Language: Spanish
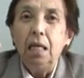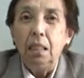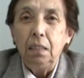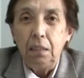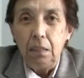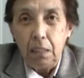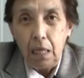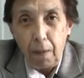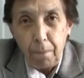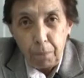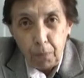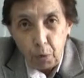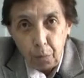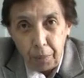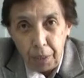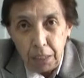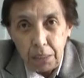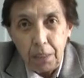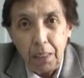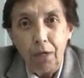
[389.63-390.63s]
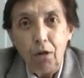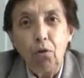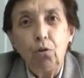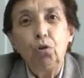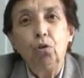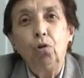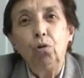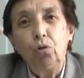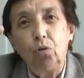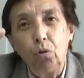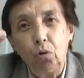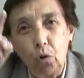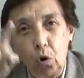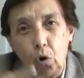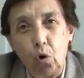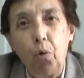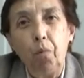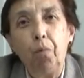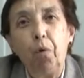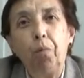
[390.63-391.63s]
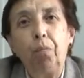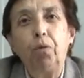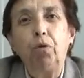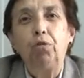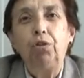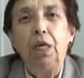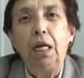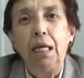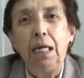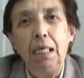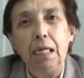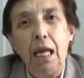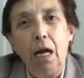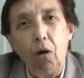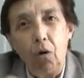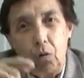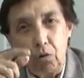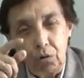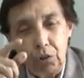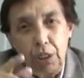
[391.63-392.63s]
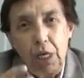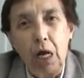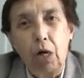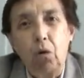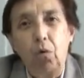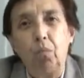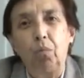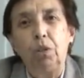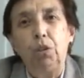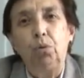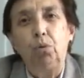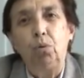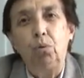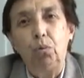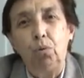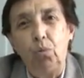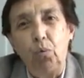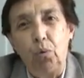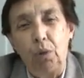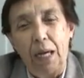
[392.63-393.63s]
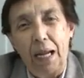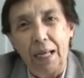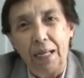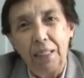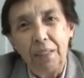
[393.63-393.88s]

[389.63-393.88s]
se aprovechen los otros como proteína, o sea, como estructura.